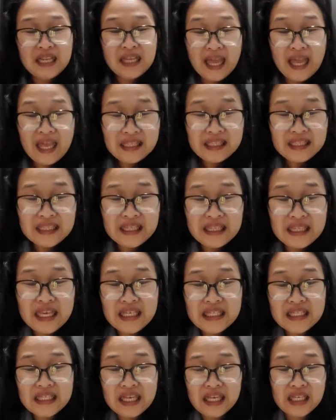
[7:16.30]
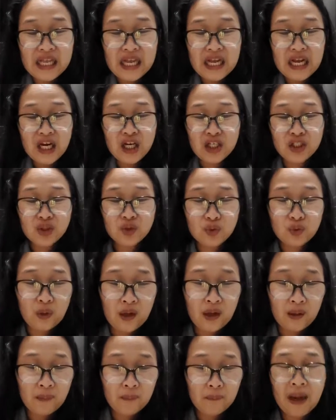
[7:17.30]
And listen. Her,
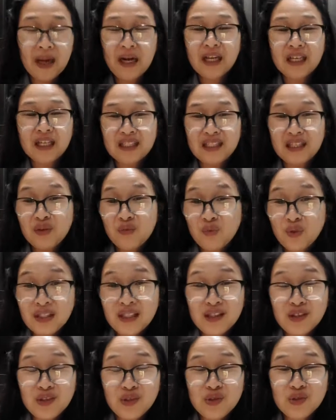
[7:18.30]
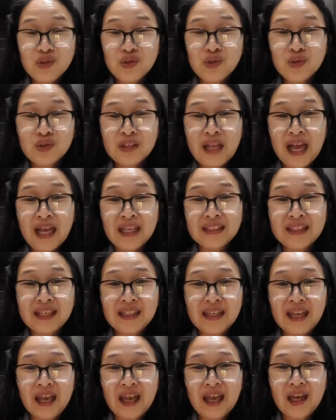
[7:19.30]
uh, parang iniwan niya na yung ate
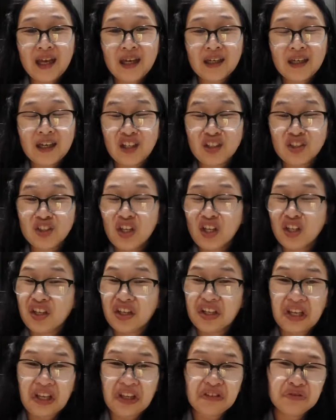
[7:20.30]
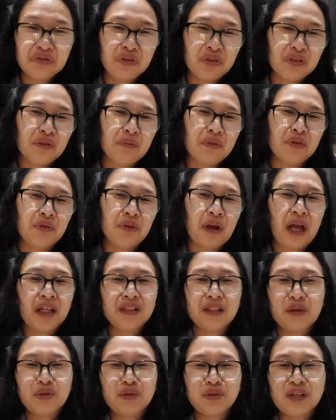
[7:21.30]
niya. Kasi eh, nag-e-enjoy naman yung
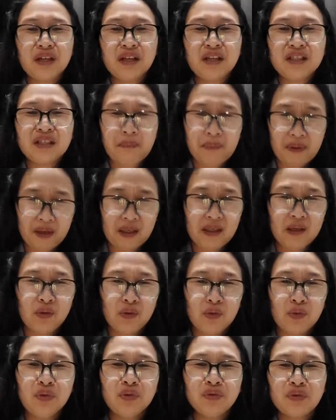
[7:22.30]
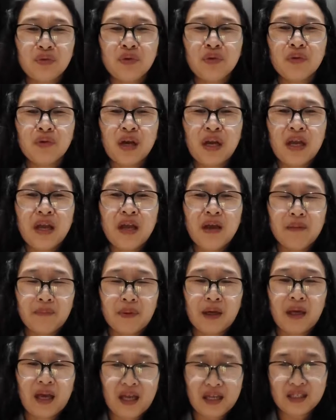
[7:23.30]
ate ko dyan sa pagluluto,
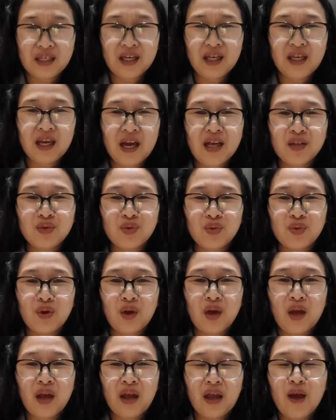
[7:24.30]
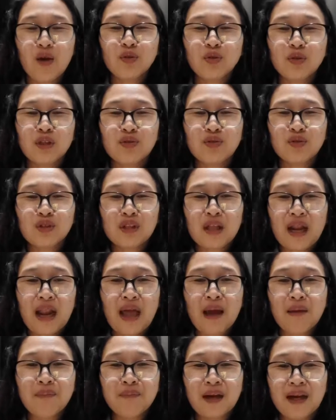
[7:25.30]
pag-aasikaso. Eh ako dito na
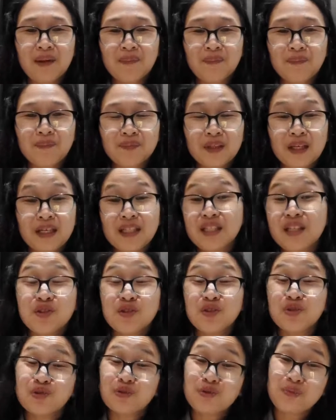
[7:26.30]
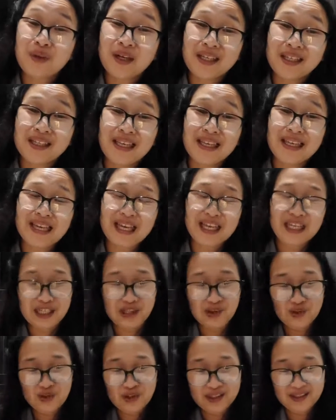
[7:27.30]
lamang. Kasi gusto ko makinig kay
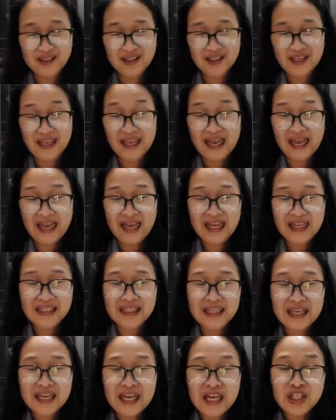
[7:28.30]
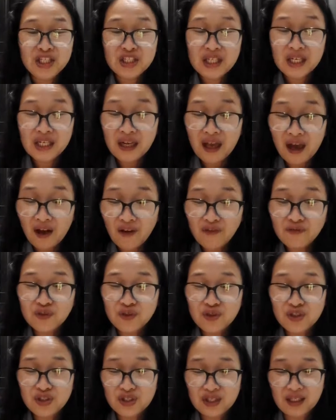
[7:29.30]
Lord. Ayan. She loved to
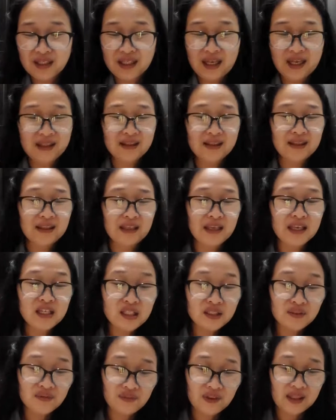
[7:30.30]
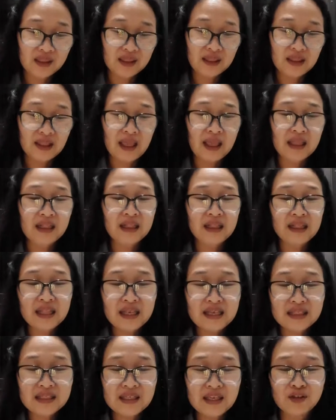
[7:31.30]
sit at his feet and
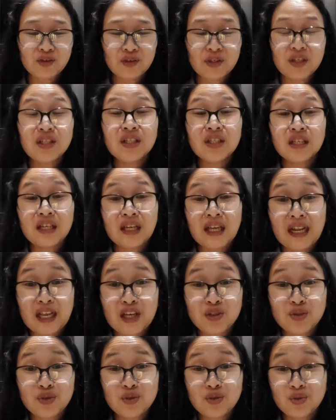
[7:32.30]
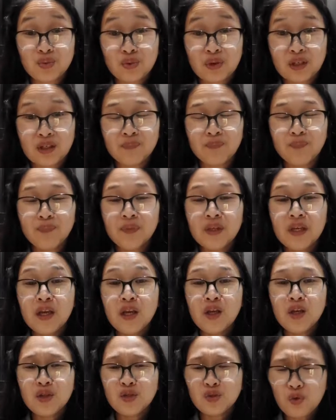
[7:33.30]
listen to His gracious word.
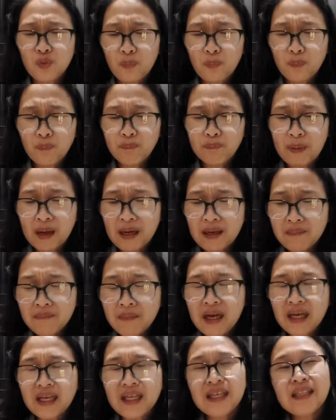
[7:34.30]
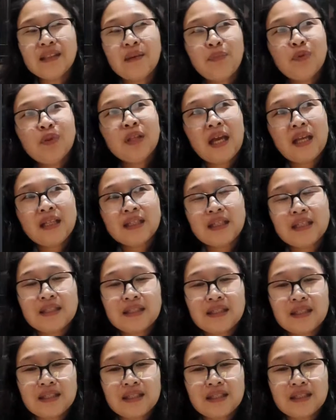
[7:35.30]
So, pag makikita po natin
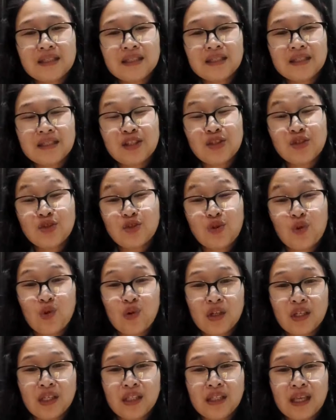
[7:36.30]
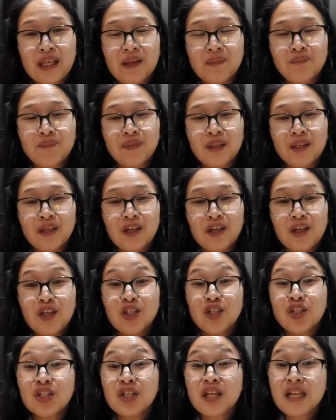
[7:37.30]
sa, sa story din,
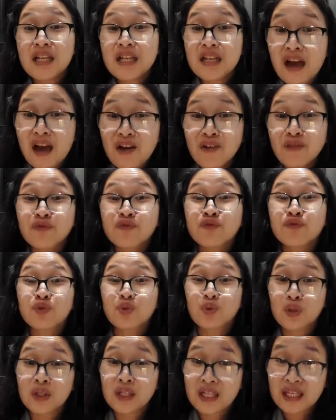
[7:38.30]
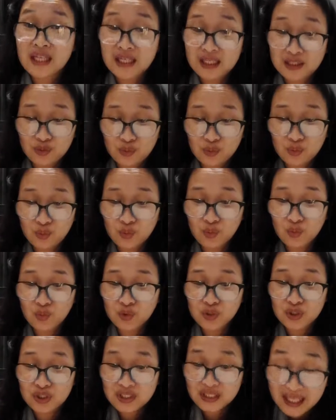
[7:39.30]
she loved to, li- to
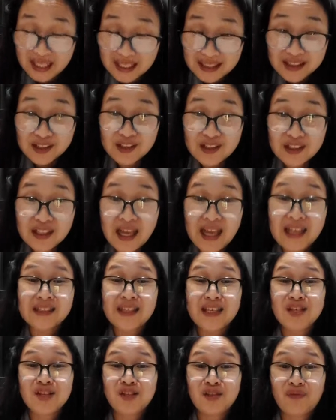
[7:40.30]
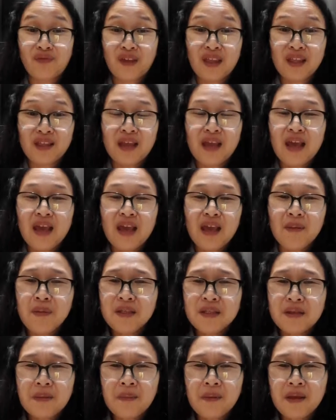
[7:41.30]
sit at his feet. Ibig
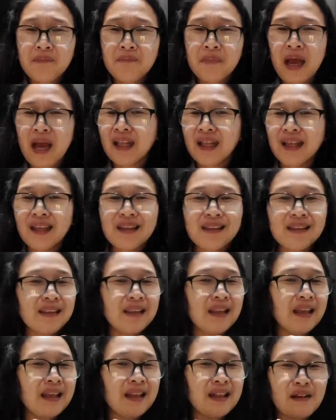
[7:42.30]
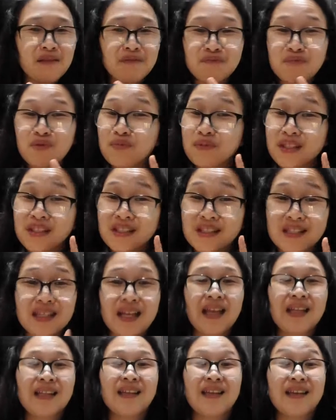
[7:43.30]
sabihin, maring hindi lang po
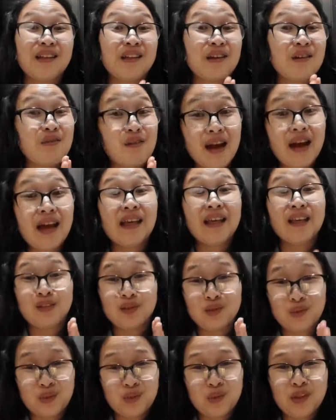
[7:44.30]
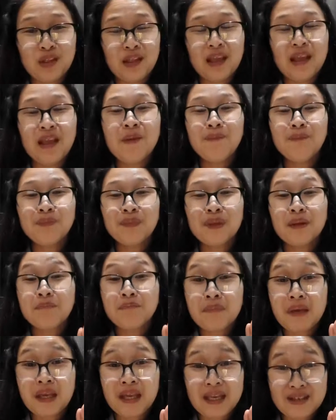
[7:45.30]
minsan ginawa ito ni
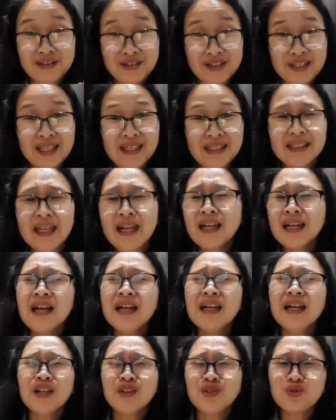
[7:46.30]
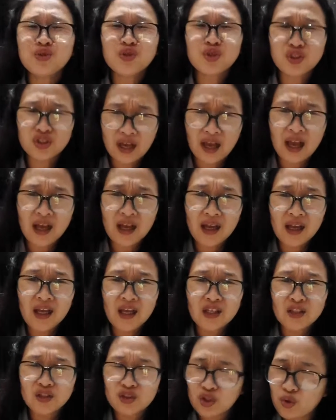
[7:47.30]
Mary. Talagang ganon siya.
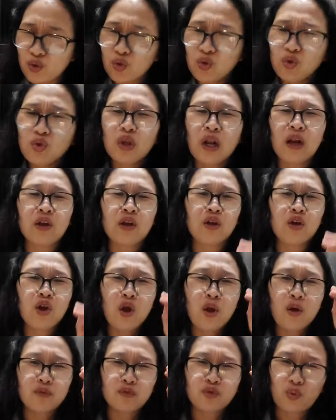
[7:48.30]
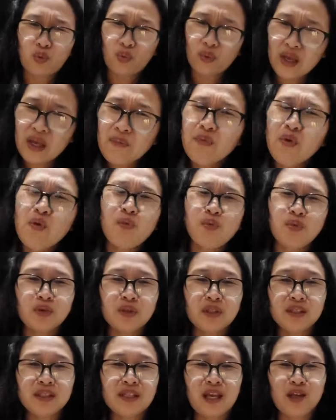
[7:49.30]
Siguro talagang tuwing
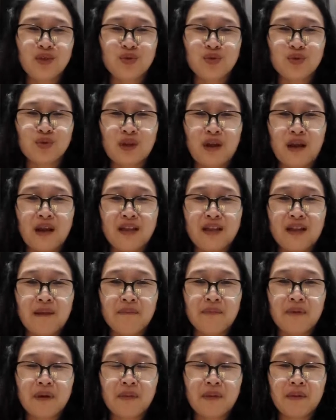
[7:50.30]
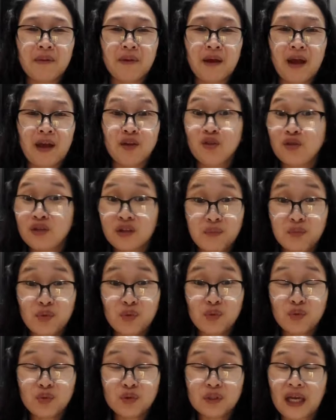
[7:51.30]
pumupunta si Jesus sa kanilang pamamayon na po
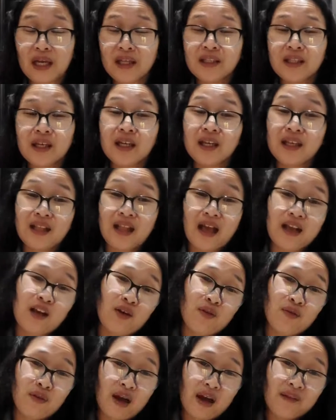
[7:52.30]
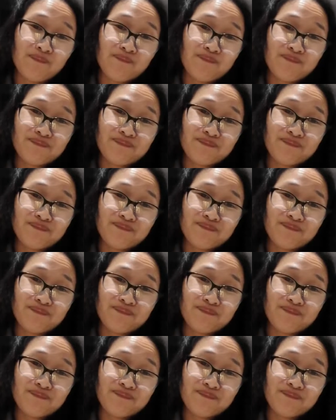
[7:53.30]
yung kanyang ginagawa.